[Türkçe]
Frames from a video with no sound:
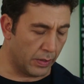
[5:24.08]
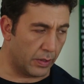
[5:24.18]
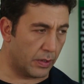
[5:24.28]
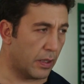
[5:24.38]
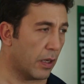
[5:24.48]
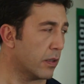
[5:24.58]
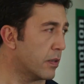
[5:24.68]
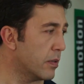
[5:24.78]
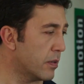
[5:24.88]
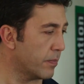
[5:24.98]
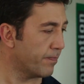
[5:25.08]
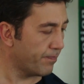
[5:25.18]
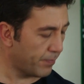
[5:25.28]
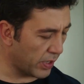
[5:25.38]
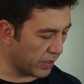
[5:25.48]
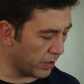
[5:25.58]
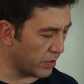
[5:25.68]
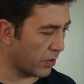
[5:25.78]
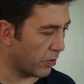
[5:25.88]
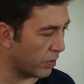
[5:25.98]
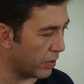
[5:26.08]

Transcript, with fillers: Siz de haklısınız. Peki teşekkür